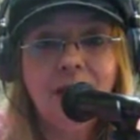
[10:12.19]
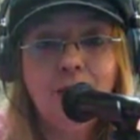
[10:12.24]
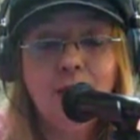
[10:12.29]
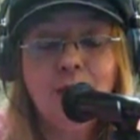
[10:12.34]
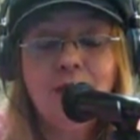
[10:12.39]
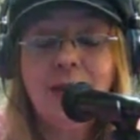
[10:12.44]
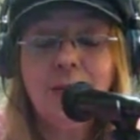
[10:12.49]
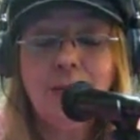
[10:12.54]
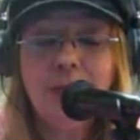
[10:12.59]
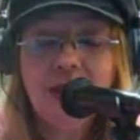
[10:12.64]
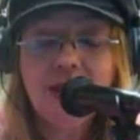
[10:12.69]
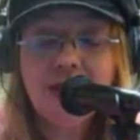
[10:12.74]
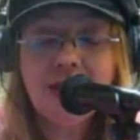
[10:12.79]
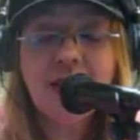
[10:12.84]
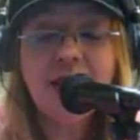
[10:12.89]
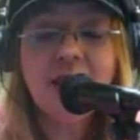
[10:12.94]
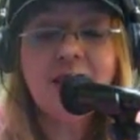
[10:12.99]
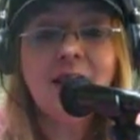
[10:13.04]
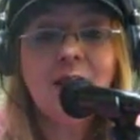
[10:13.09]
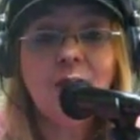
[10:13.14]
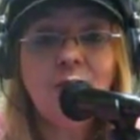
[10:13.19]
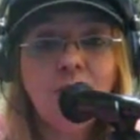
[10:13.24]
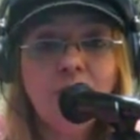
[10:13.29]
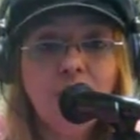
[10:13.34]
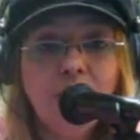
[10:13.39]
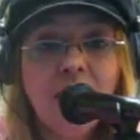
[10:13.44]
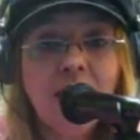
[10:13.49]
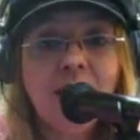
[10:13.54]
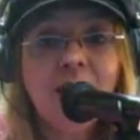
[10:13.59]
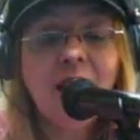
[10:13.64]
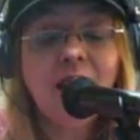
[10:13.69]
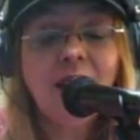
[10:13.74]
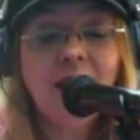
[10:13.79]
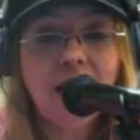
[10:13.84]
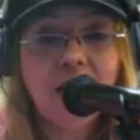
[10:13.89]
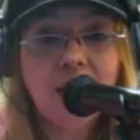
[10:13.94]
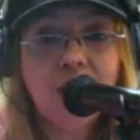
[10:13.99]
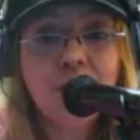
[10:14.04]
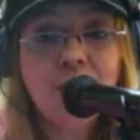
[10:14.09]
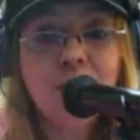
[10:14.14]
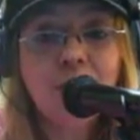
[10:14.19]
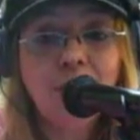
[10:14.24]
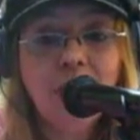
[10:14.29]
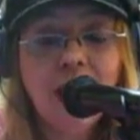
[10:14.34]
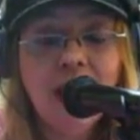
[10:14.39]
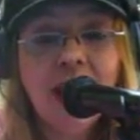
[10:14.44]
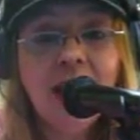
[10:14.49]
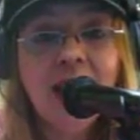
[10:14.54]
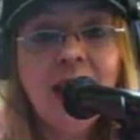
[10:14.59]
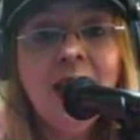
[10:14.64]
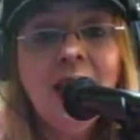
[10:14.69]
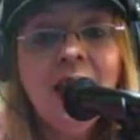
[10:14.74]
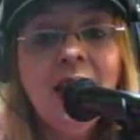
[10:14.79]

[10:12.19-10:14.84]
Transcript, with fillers: Você precisa compreender isso, não é?